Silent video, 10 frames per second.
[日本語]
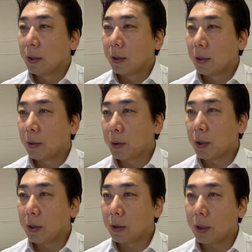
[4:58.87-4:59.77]
やっぱ
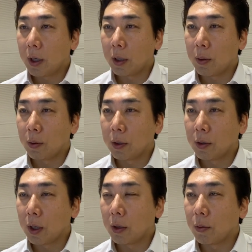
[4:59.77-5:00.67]
先生方のです
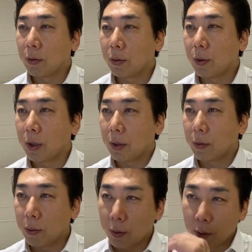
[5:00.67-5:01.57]
ねこうすごい
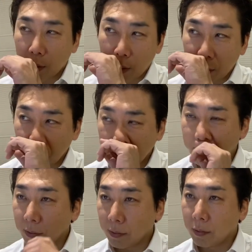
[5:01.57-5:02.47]
こ
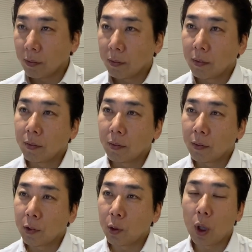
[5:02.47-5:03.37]

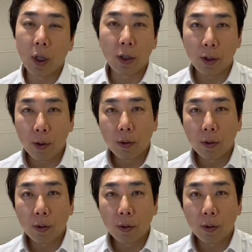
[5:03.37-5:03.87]
うお話を